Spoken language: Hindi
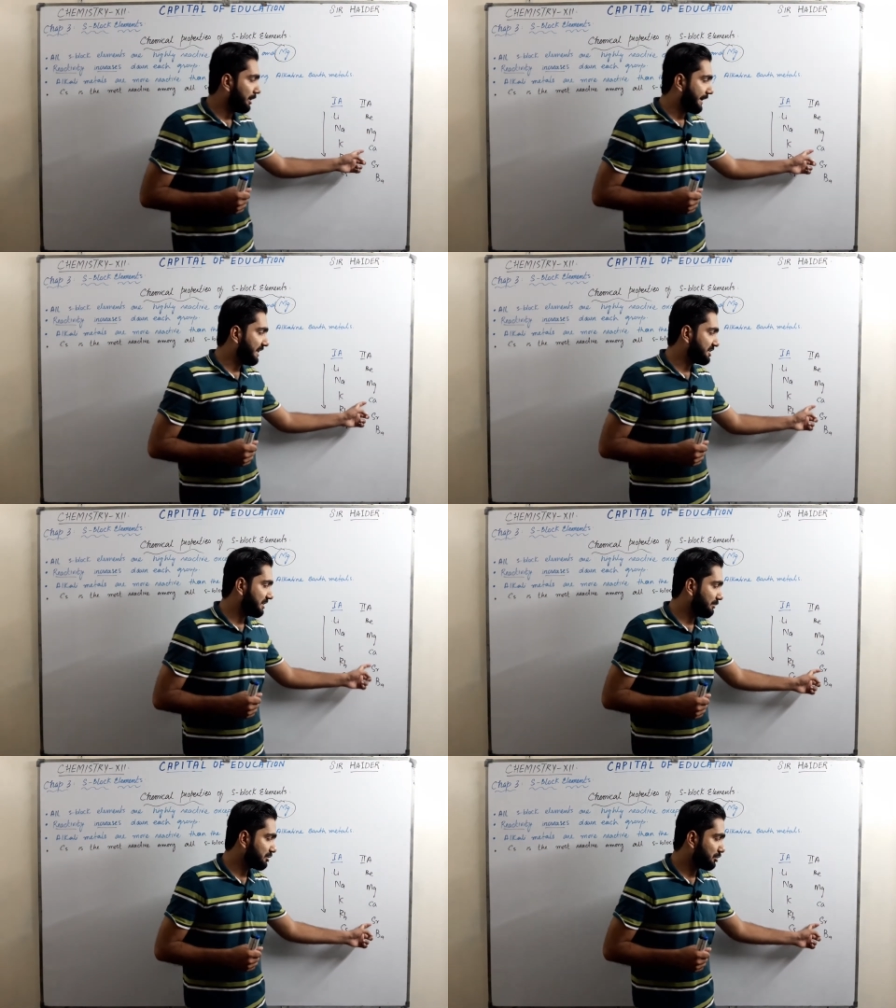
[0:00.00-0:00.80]

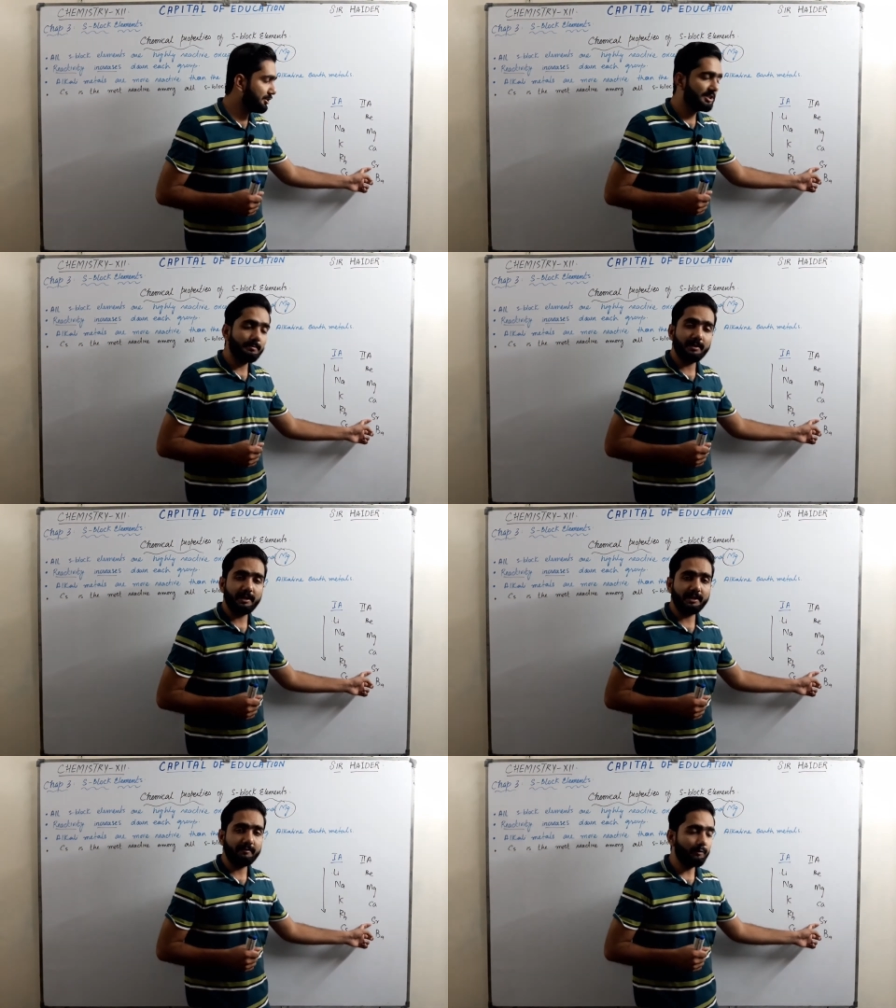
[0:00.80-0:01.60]
कैल्शियम और स्टॉन्शियम में
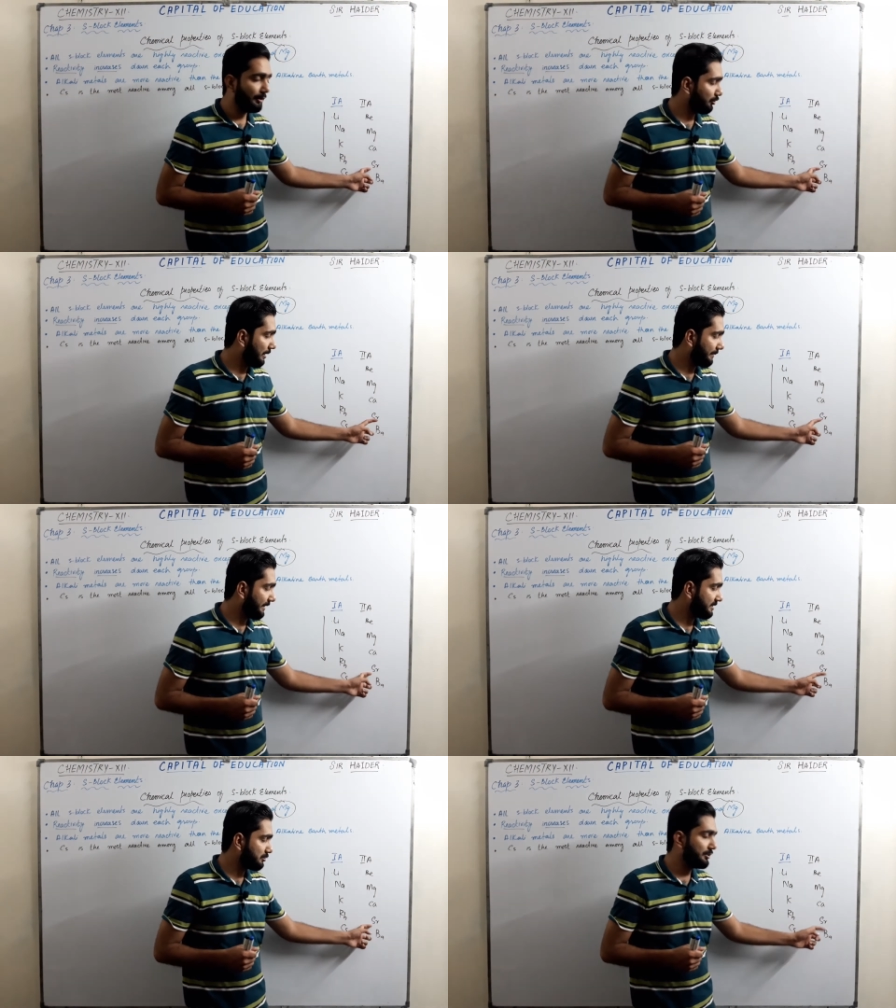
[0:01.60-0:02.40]
रिएक्टिव कौन है तो आप
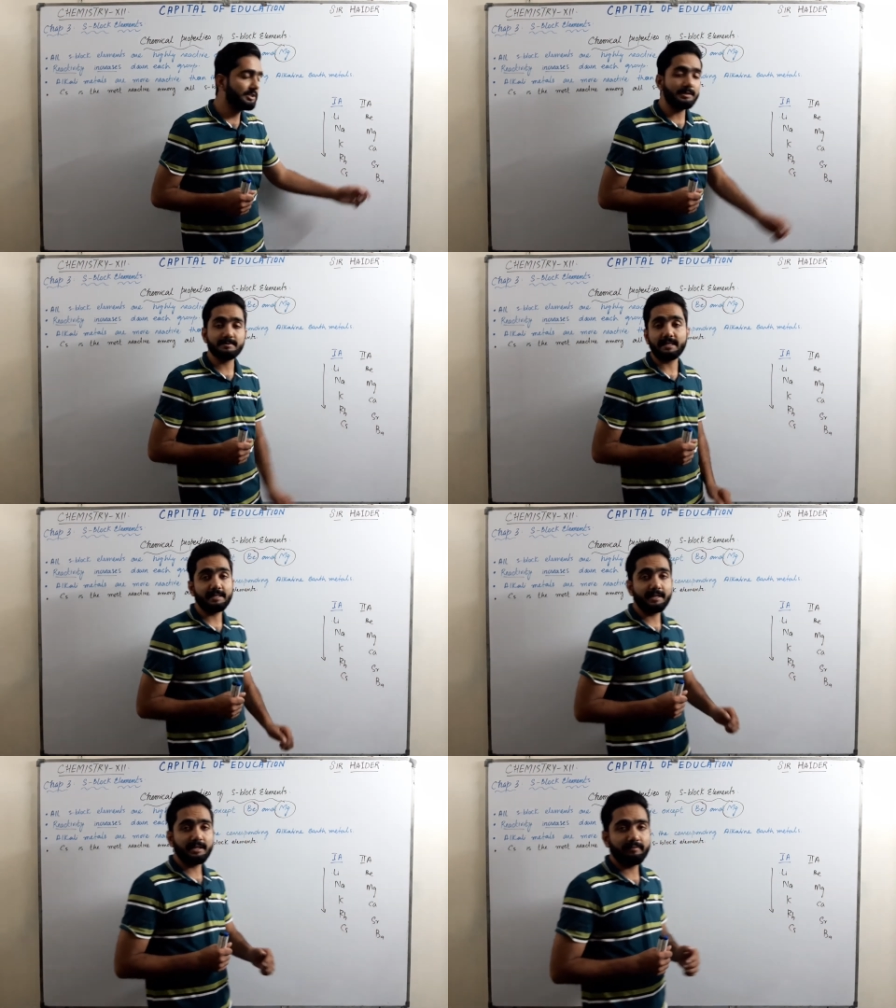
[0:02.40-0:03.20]
कहेंगे स्टॉन्शियम
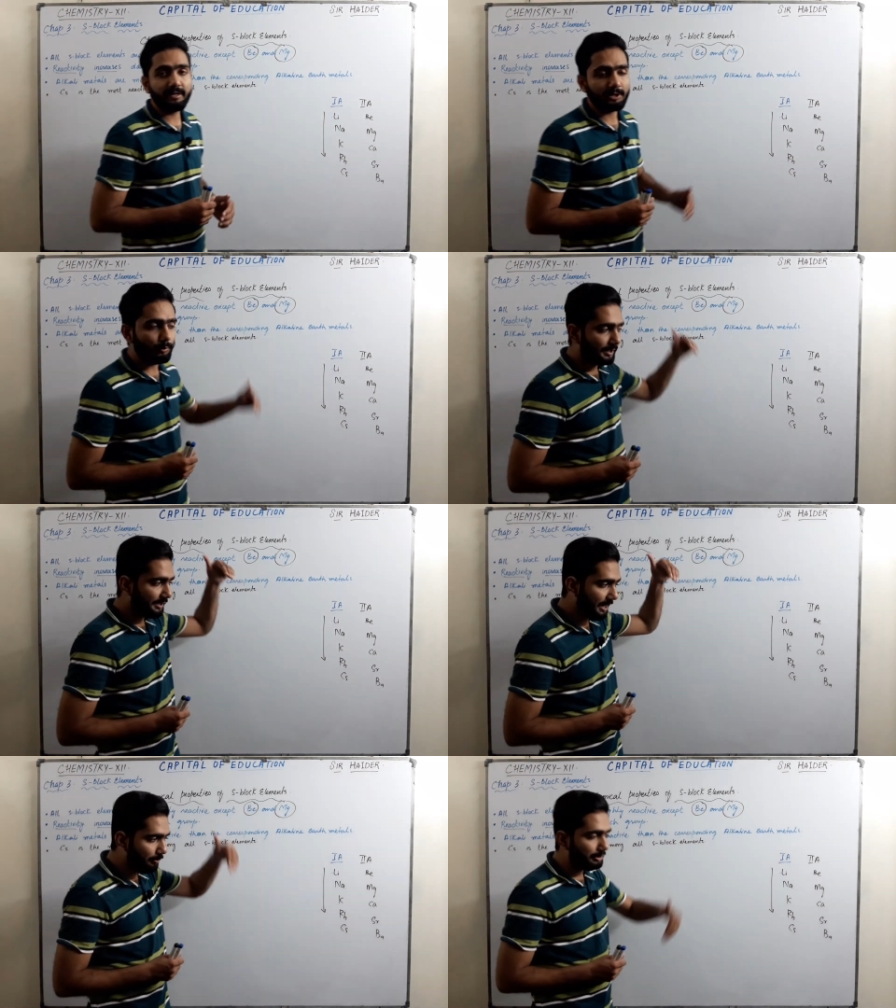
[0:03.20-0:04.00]
ज़्यादा रिएक्टिव है क्योंकि
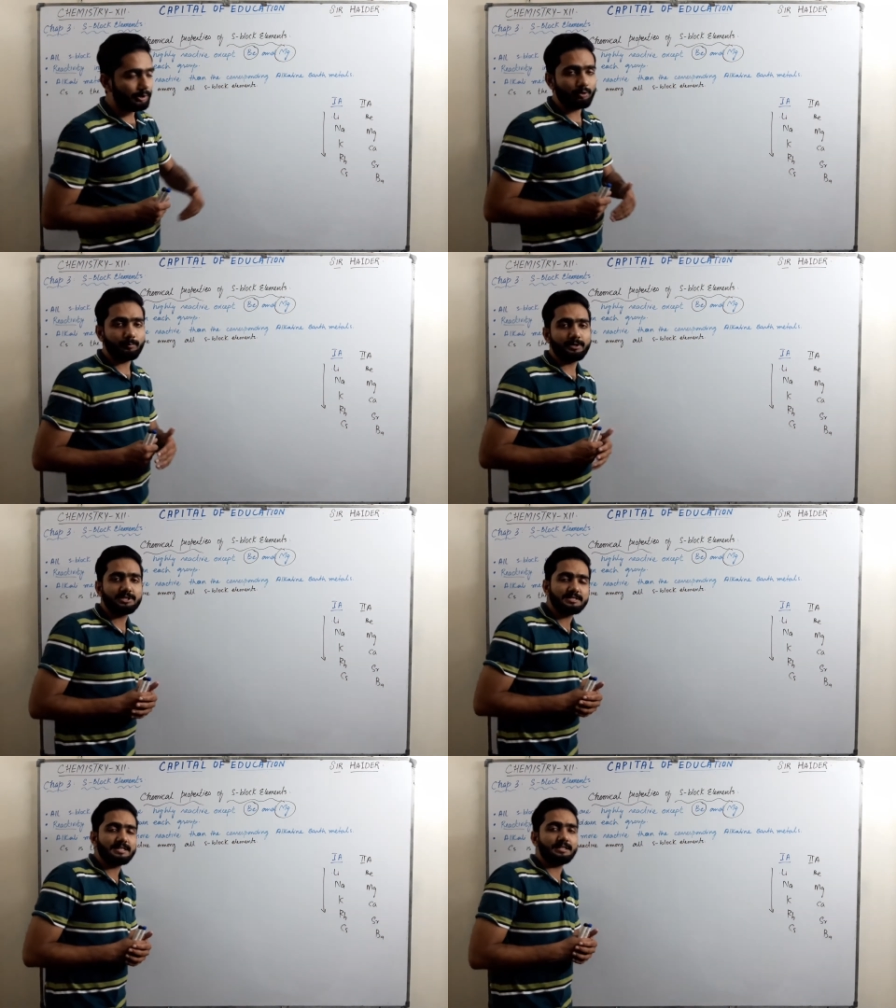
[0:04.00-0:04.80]
डाउन द ग्रुप
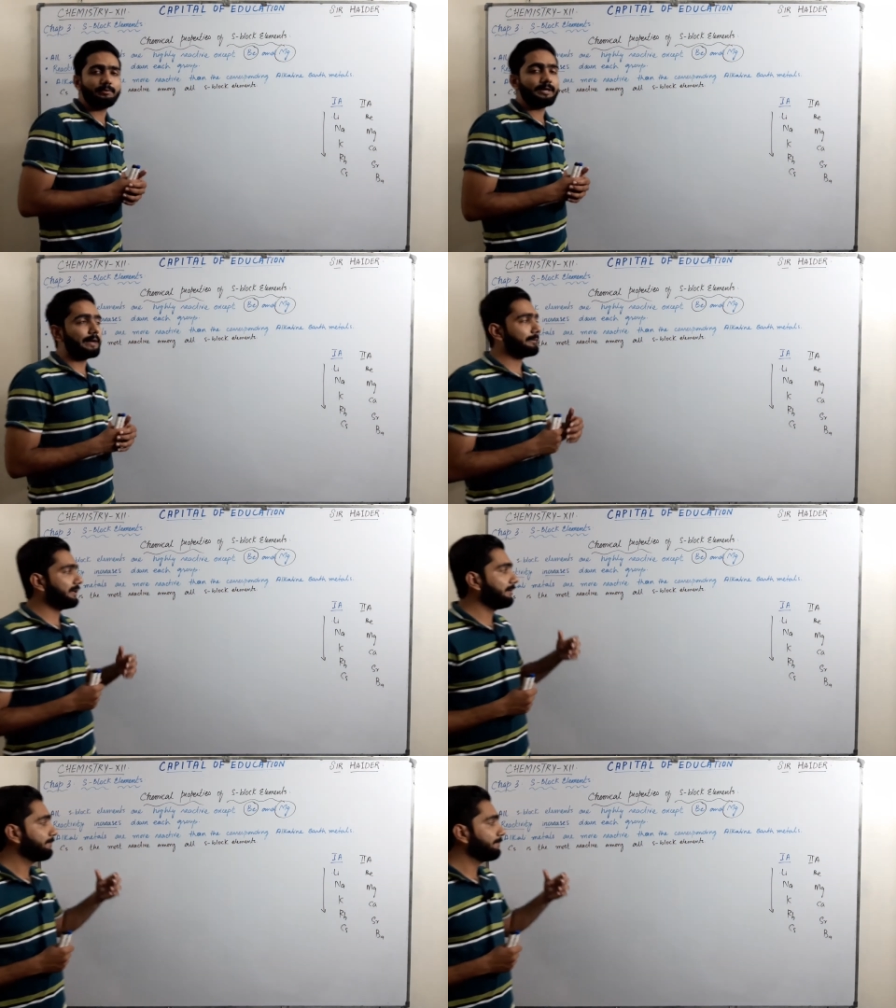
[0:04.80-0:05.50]
नीचे जाते हुए आपकी